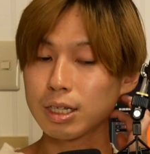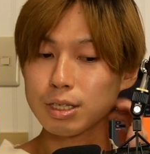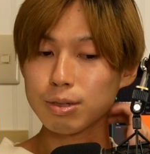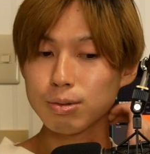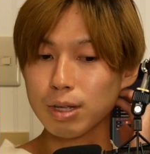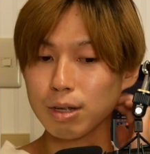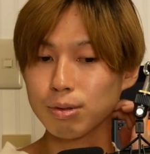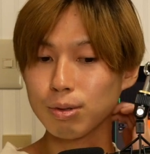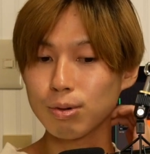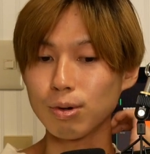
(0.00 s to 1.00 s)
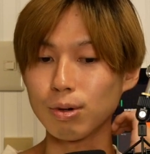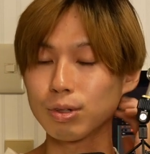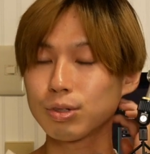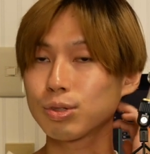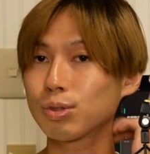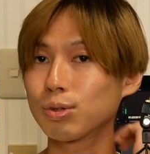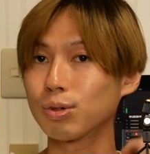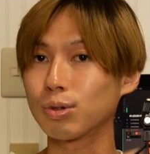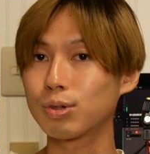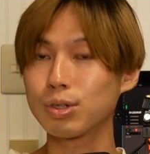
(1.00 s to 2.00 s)
でそうなるとちょっ
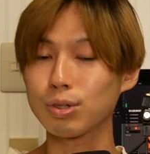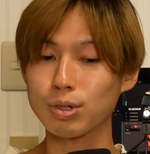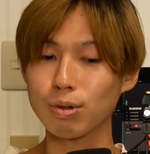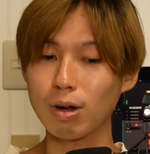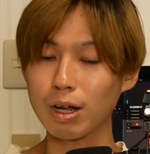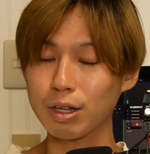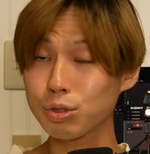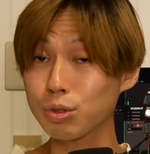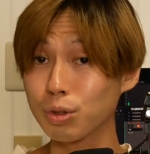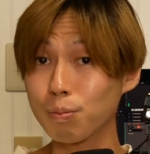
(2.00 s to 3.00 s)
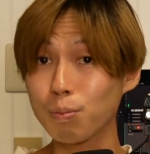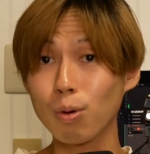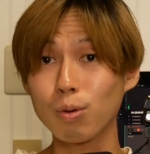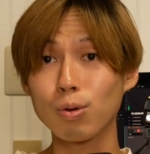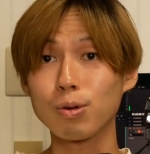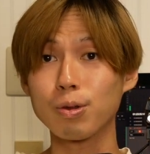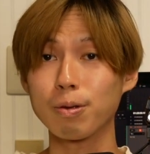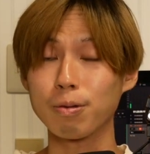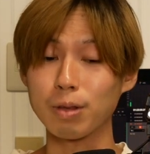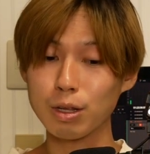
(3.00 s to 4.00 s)
と国としてはちょっと日本国
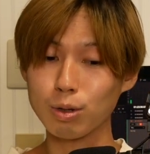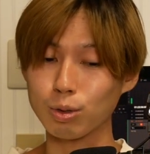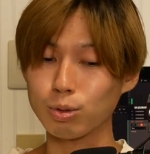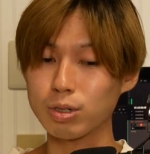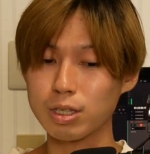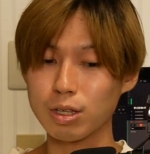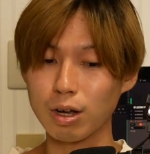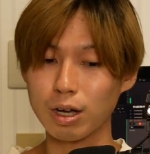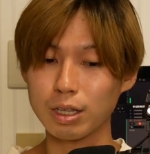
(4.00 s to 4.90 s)
になんとか統一せんとあ